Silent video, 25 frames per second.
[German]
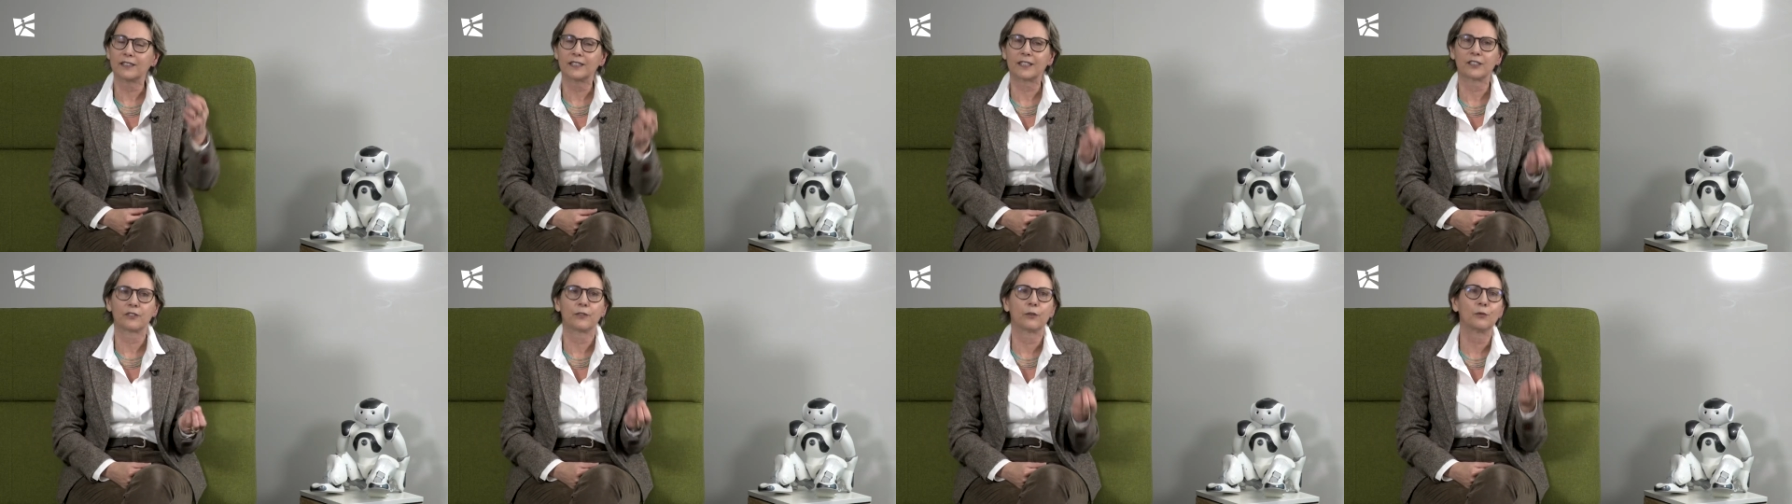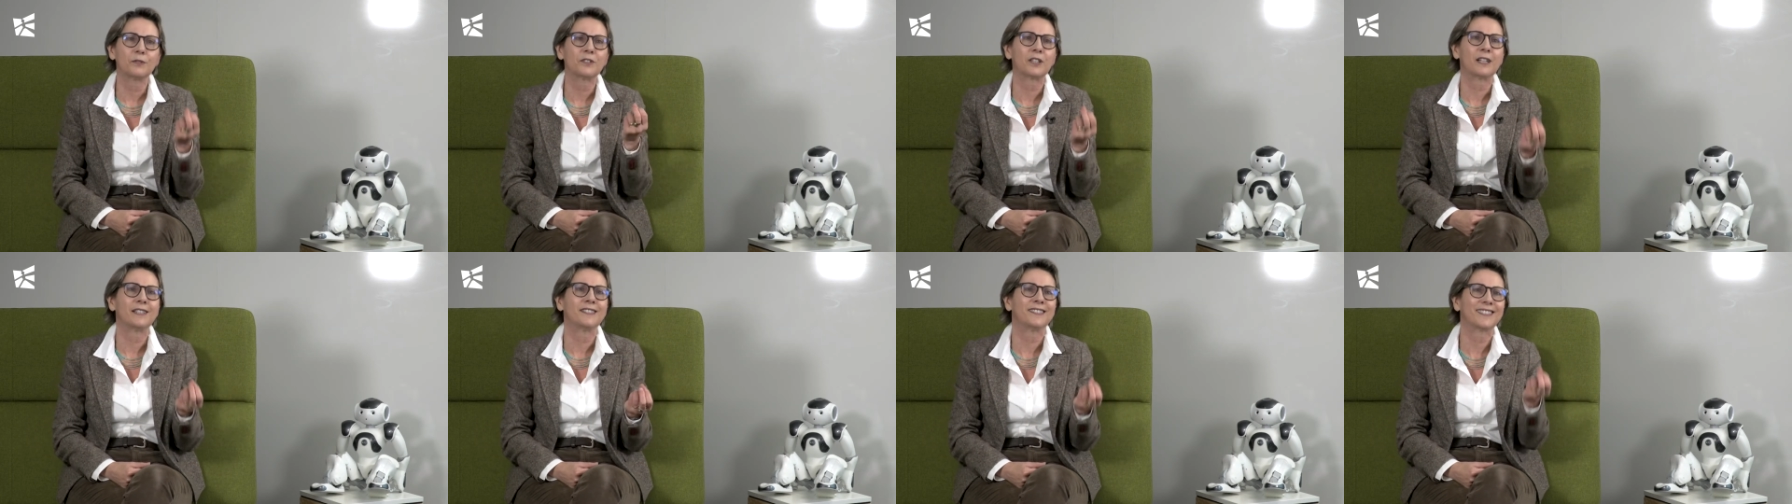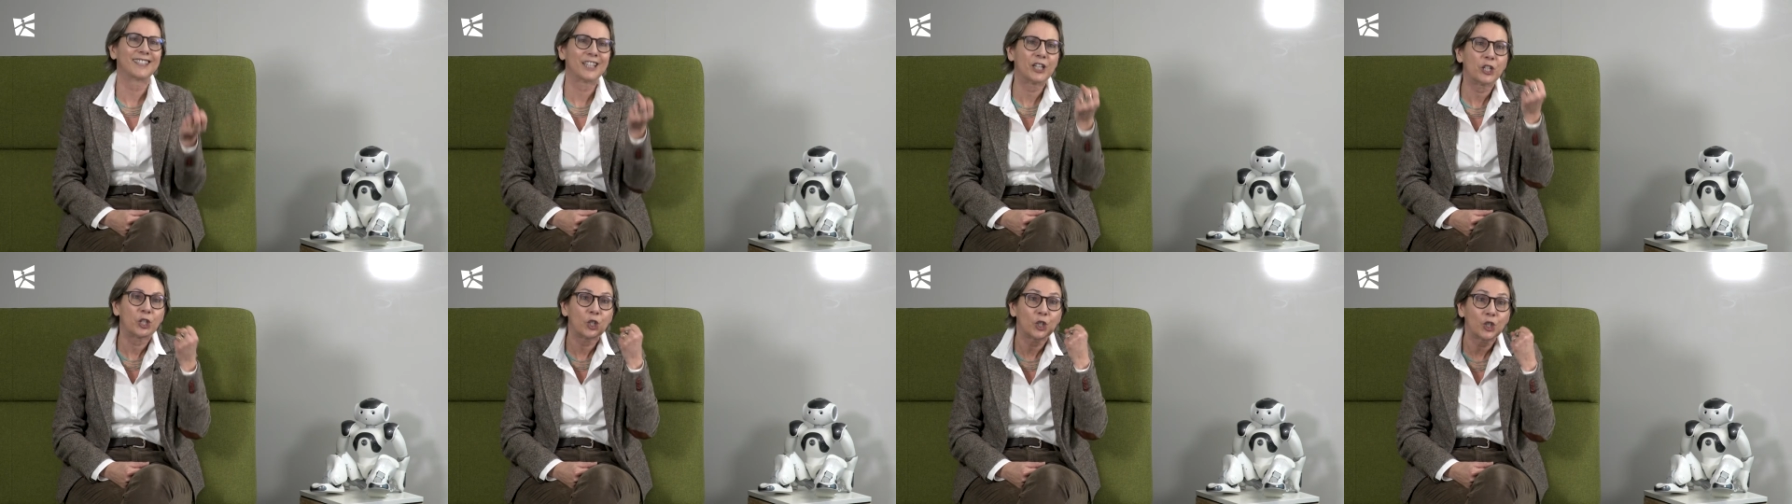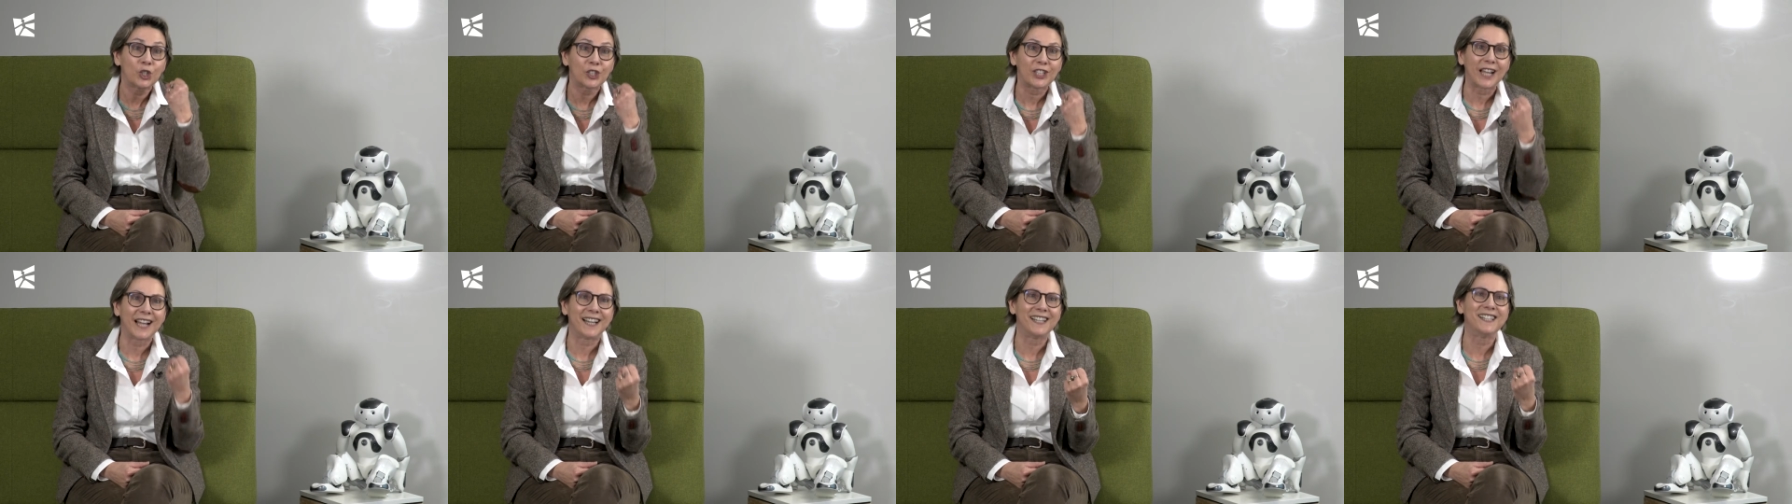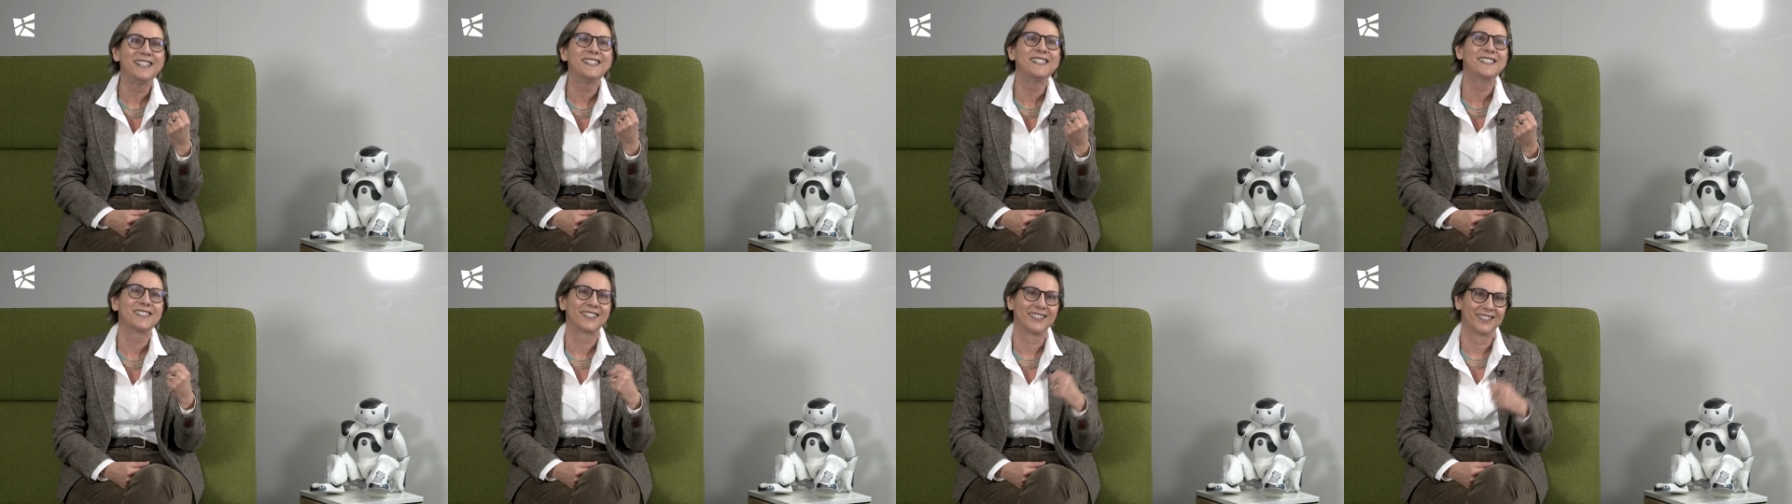dass wir uns als
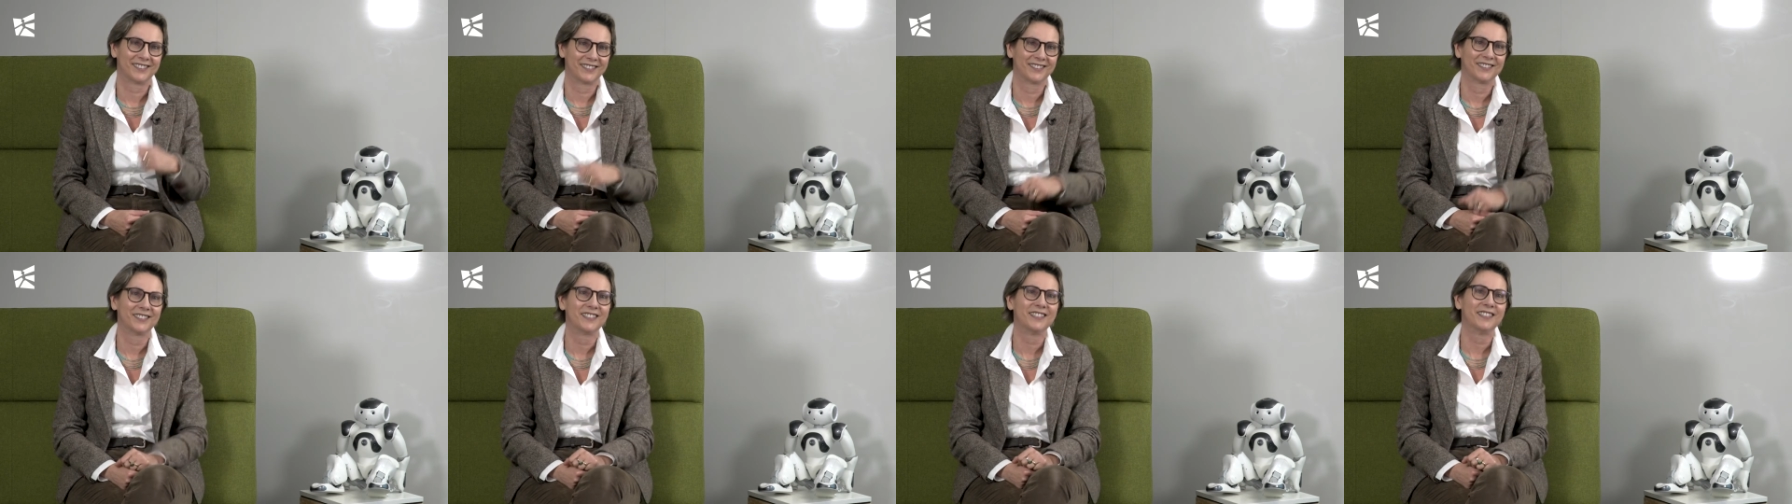Gestalter